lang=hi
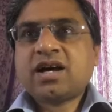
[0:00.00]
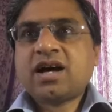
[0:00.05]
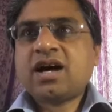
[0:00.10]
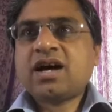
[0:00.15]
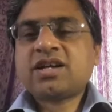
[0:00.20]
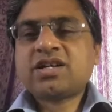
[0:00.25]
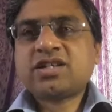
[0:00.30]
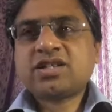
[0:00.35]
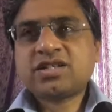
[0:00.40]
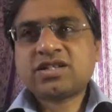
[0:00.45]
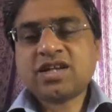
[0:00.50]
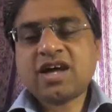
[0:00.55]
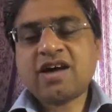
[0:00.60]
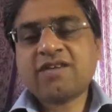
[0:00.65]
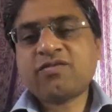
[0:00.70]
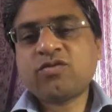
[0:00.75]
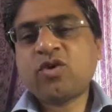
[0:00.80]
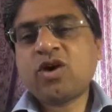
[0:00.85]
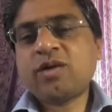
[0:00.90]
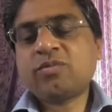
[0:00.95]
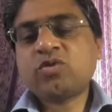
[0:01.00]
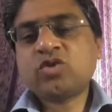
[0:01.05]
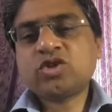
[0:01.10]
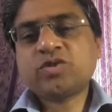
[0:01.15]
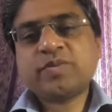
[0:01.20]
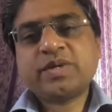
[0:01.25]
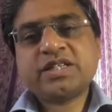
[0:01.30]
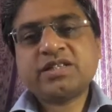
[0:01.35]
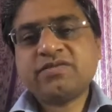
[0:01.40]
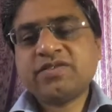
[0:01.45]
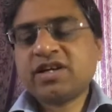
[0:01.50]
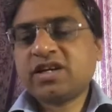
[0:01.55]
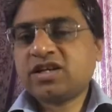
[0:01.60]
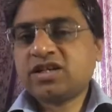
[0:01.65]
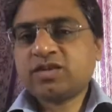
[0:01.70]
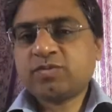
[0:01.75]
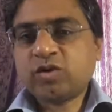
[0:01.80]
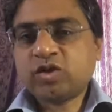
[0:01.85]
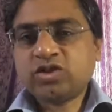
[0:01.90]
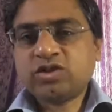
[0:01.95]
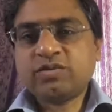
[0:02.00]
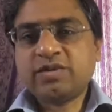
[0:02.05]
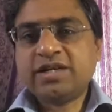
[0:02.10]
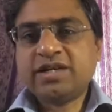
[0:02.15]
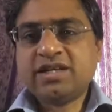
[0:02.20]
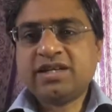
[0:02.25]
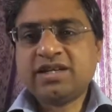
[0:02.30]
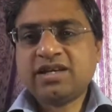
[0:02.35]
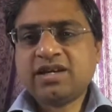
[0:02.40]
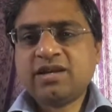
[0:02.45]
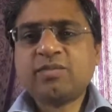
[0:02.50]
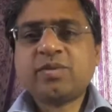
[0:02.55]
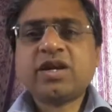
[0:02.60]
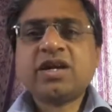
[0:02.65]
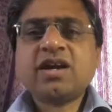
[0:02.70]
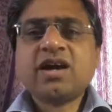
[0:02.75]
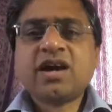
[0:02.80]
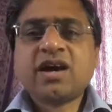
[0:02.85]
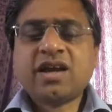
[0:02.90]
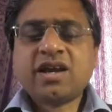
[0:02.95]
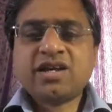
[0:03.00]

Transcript: हर स्टाफ को आपको स्पेसिफिक रिस्पॉन्सिबिलिटी देनी पड़ेगी